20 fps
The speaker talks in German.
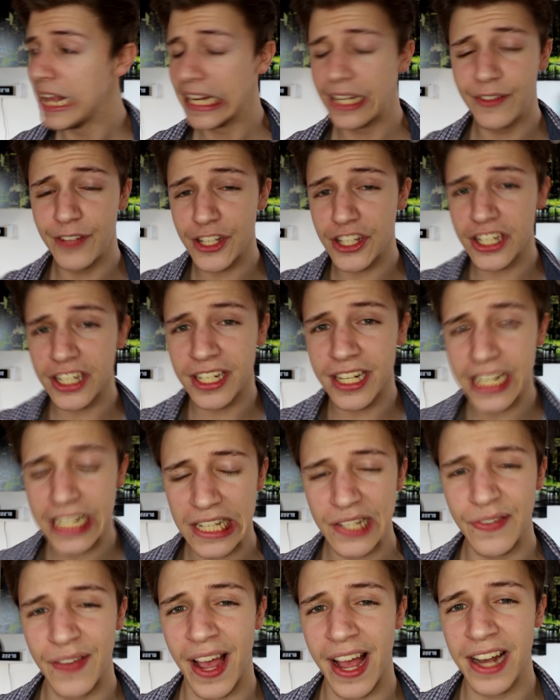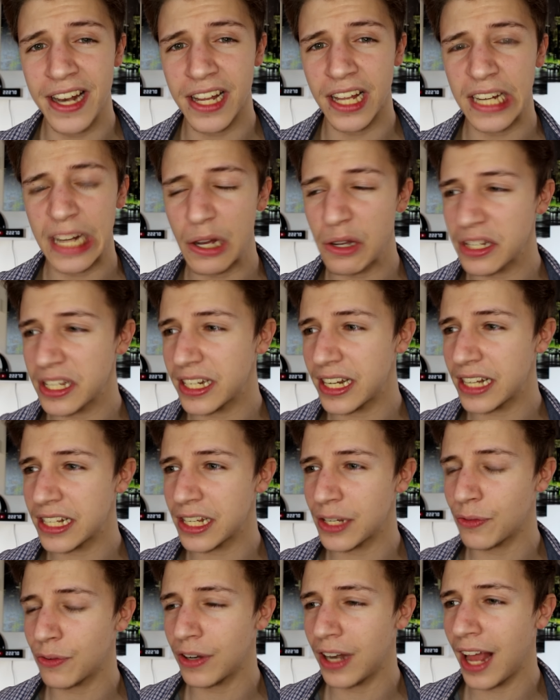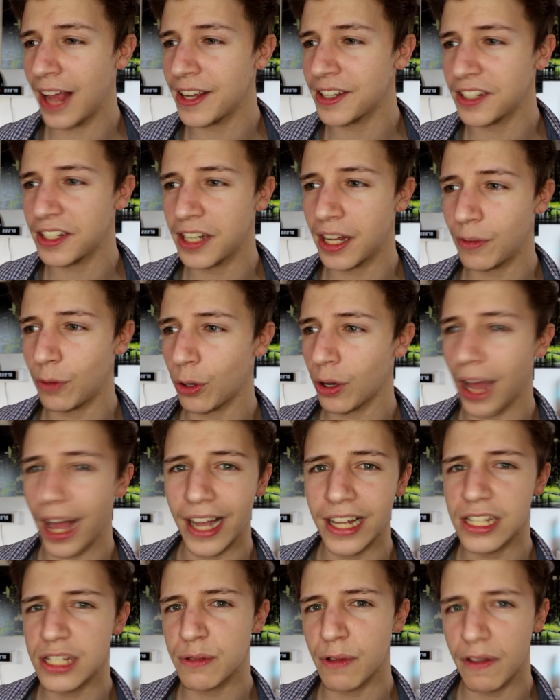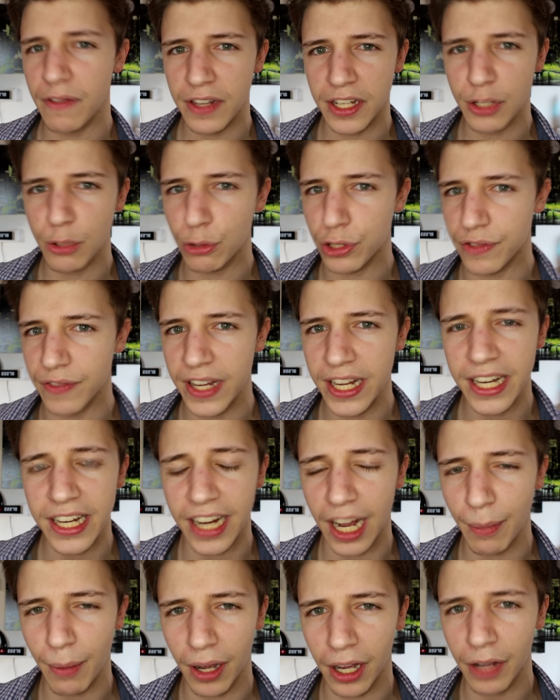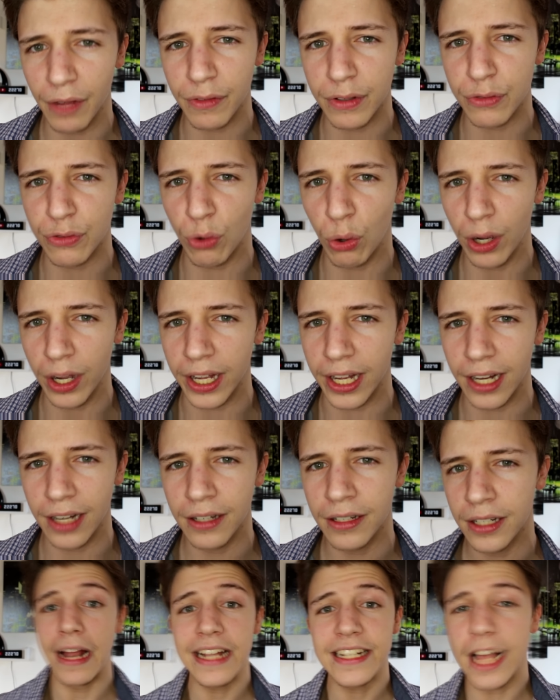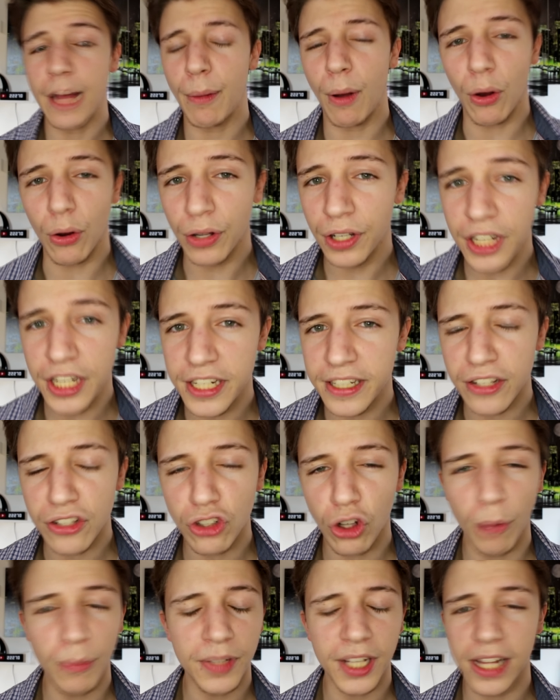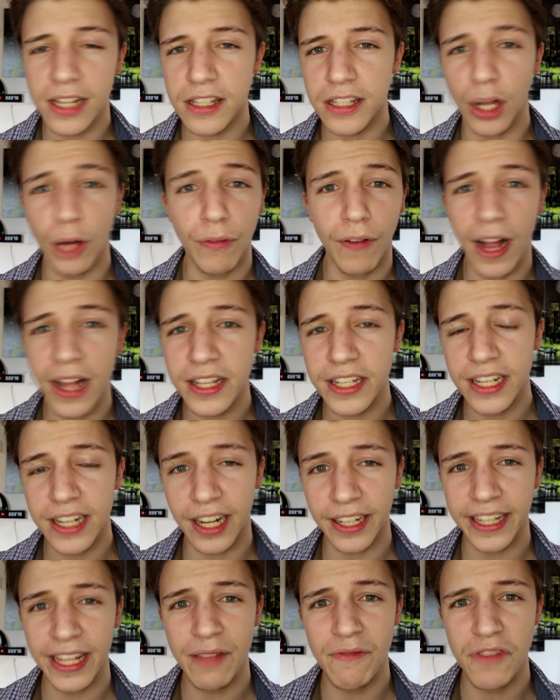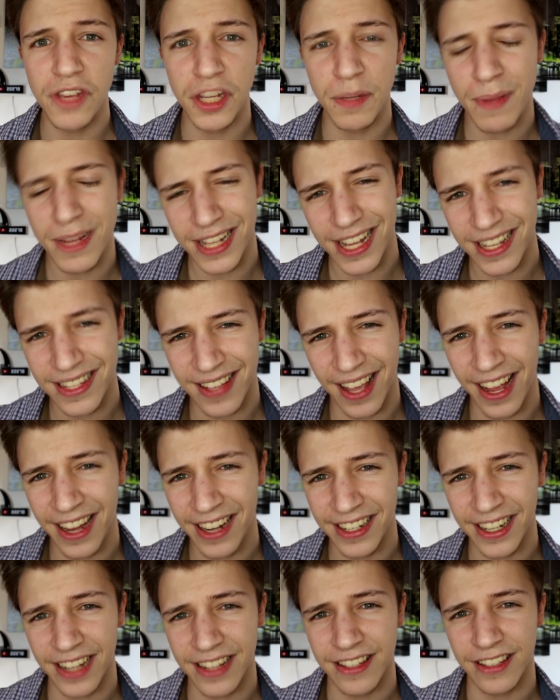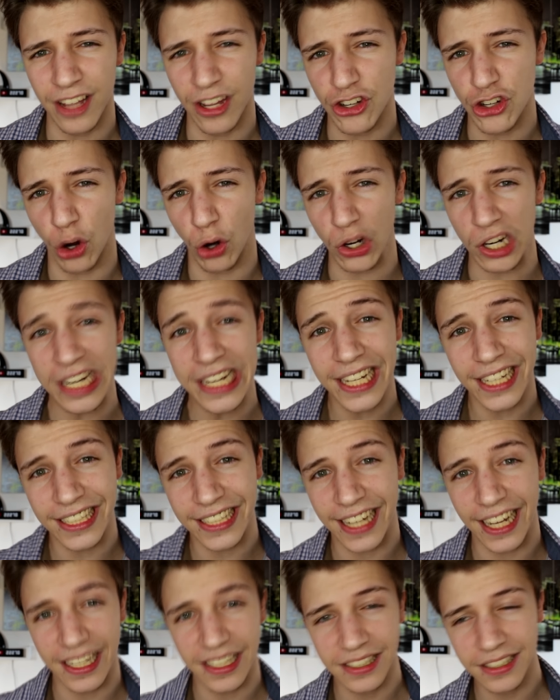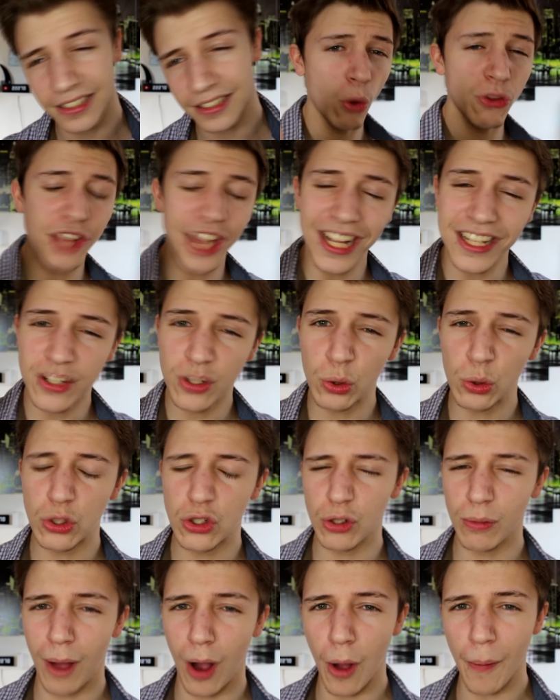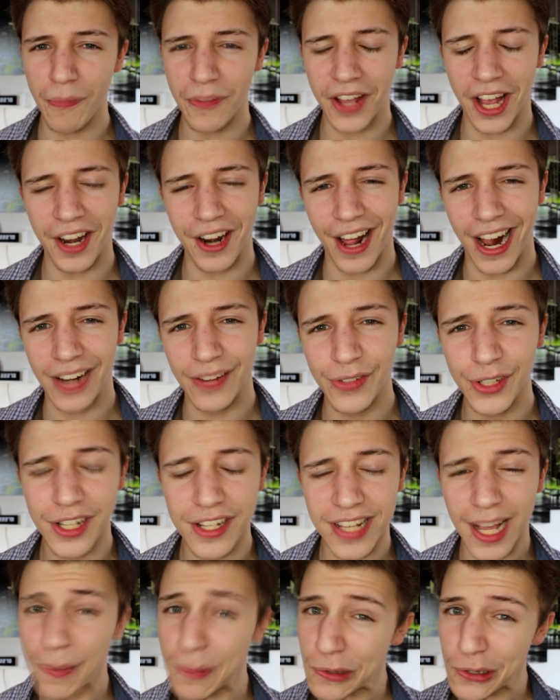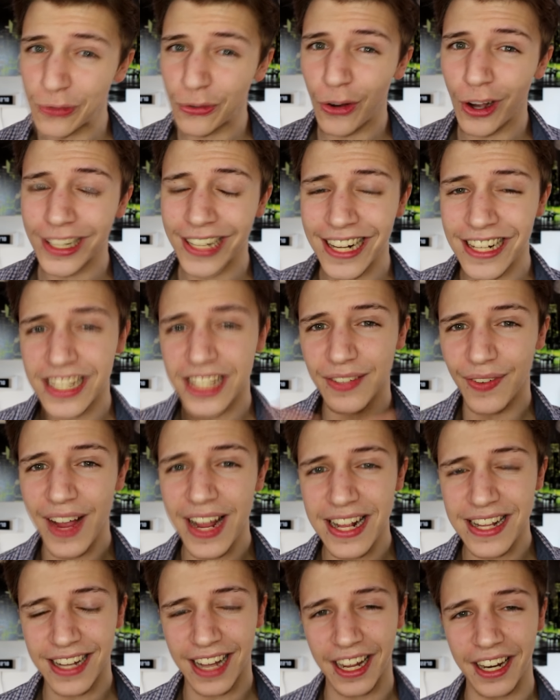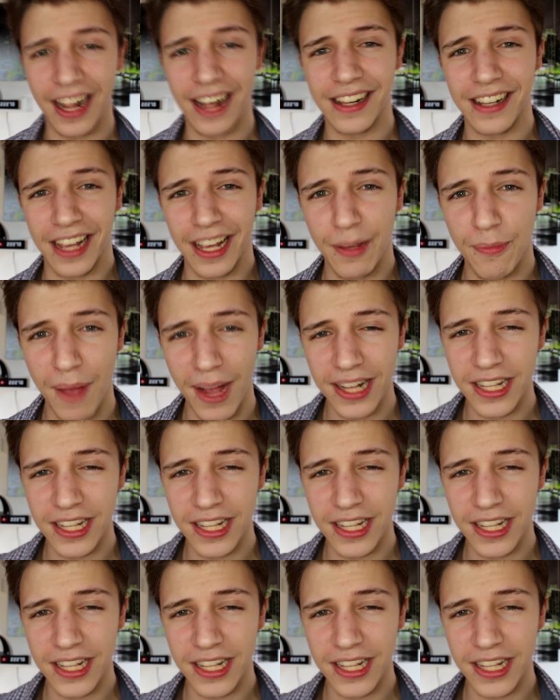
Hier wird sich nichts verändern, außer dass ich vielleicht in der Woche ein, zwei Videos weniger mache wie vorher. Vielleicht aber auch nicht, das kommt ganz drauf an, je nachdem wie ich mit der Zeit jetzt jonglieren kann. Und dazu, zum Hauptkanal, wird es ab sofort einen zweiten Kanal geben.